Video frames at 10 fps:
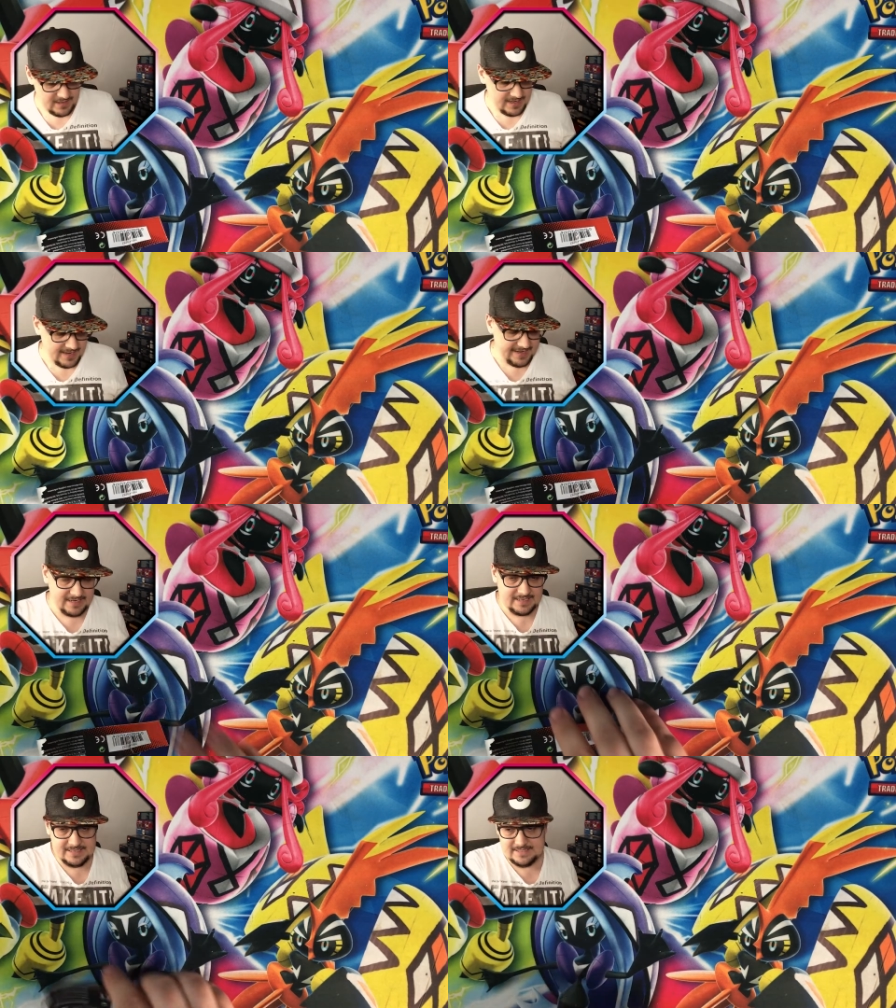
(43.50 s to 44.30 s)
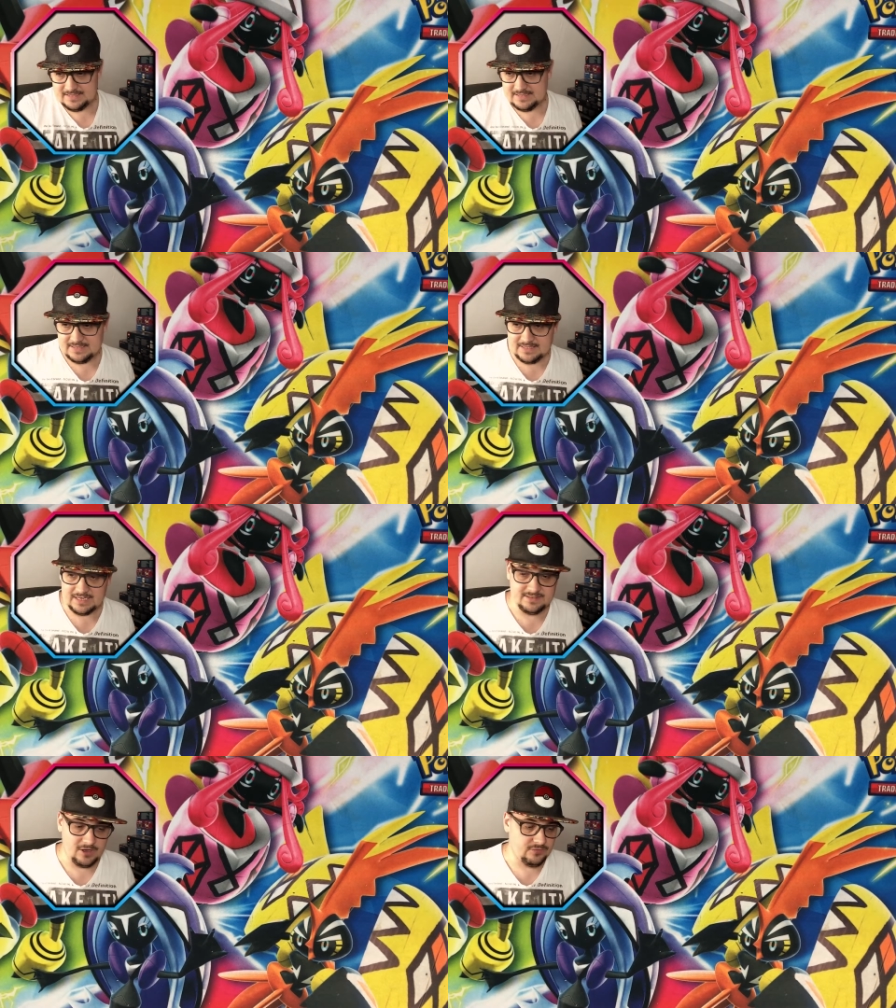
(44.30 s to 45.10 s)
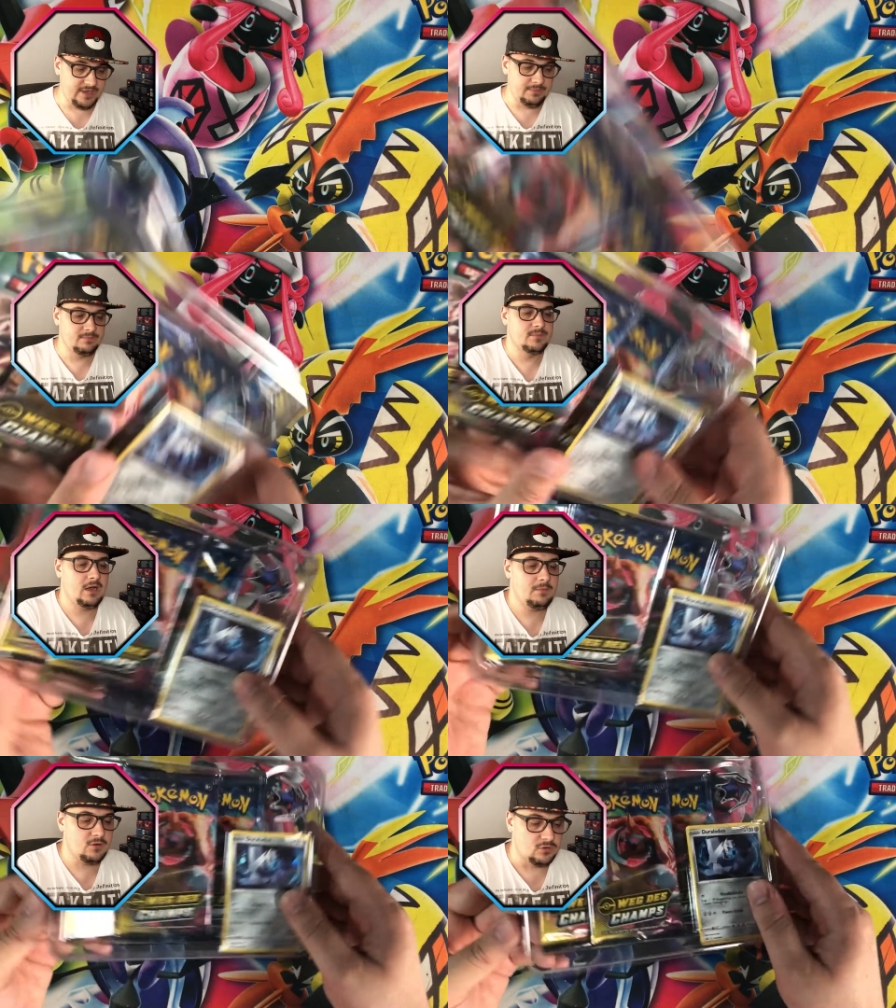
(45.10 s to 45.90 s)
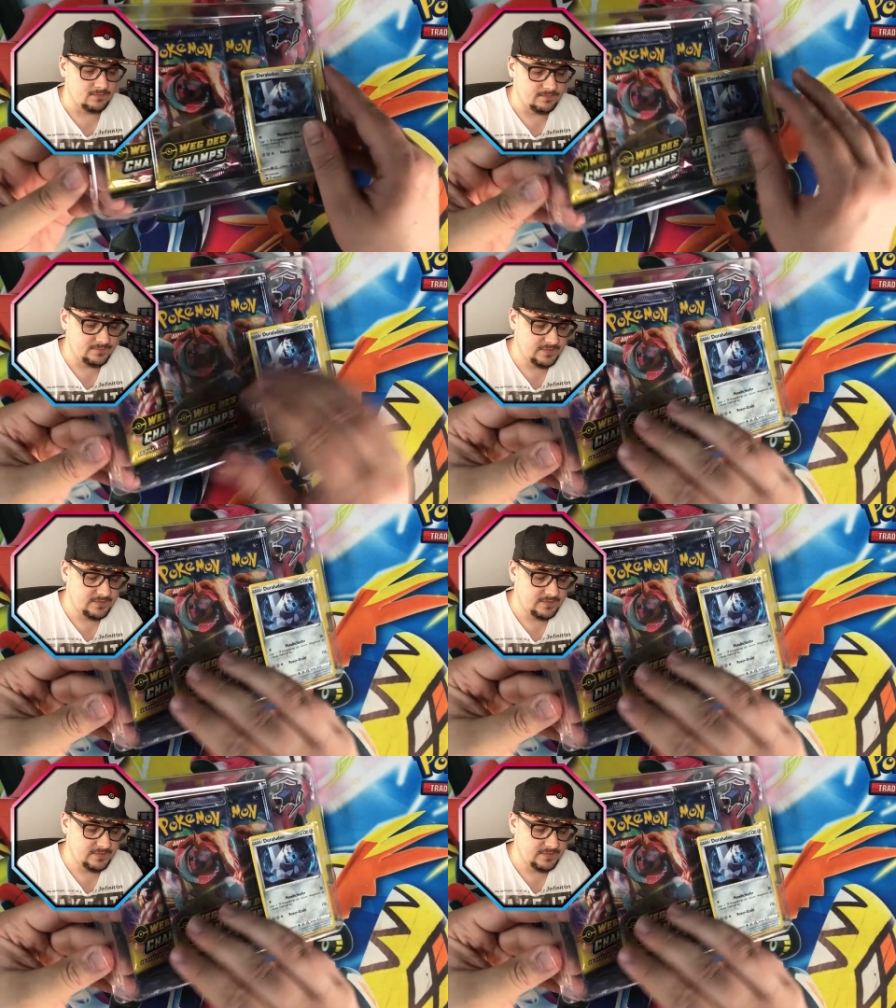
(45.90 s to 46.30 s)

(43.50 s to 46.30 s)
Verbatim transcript: Eigentlich kann ich es aufgeben. Aber mal gucken.